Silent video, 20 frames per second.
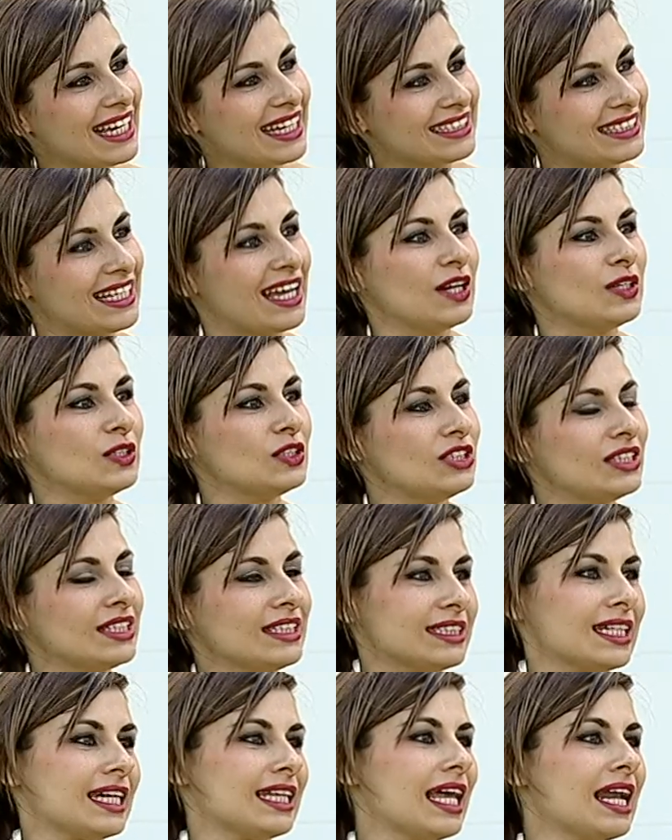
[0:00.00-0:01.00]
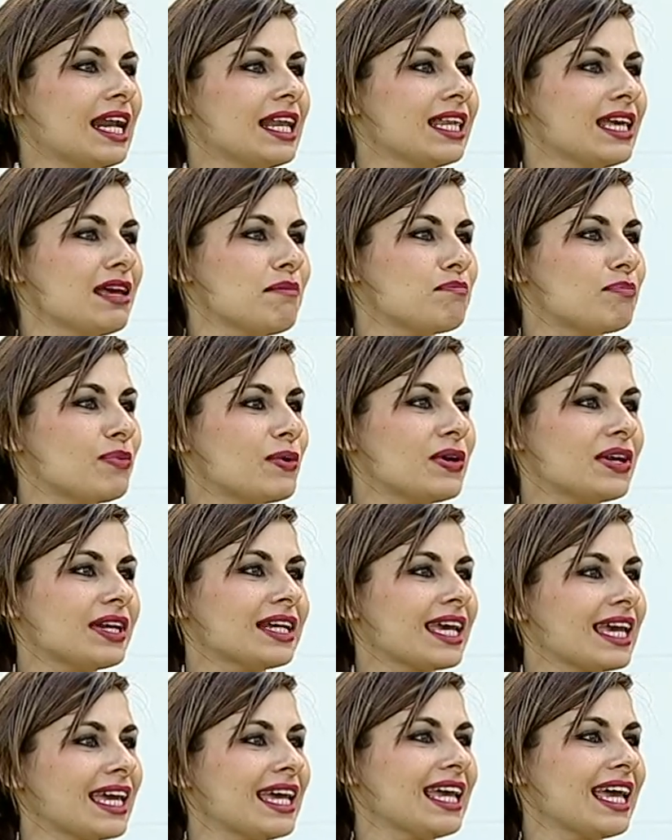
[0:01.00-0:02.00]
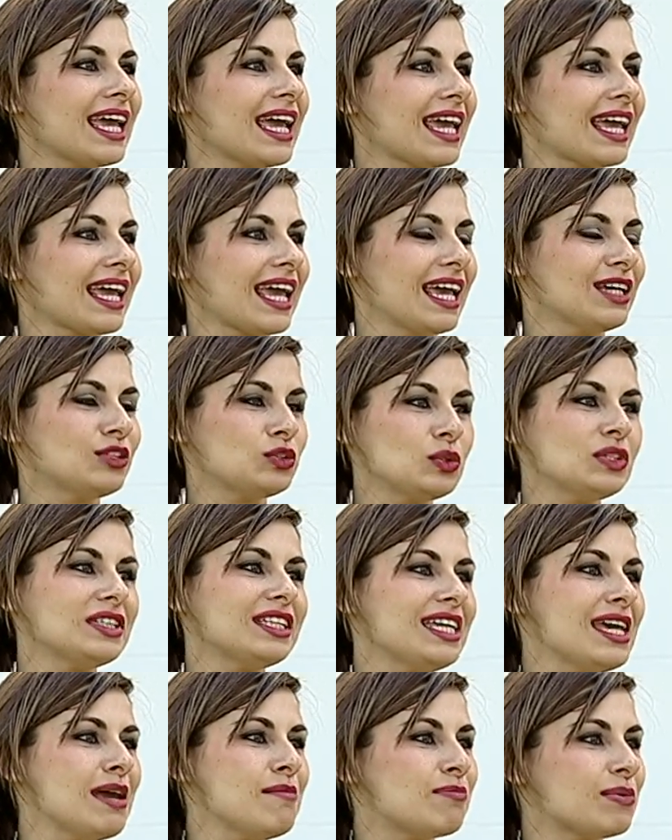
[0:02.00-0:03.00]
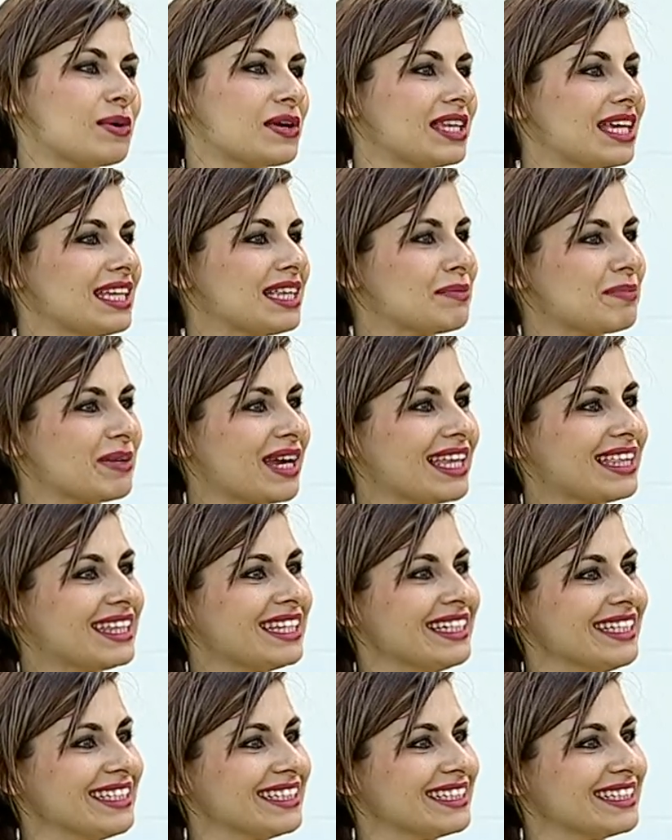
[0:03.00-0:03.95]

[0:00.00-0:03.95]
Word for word: esta noche, esta tarde, porque es un día importante para ti.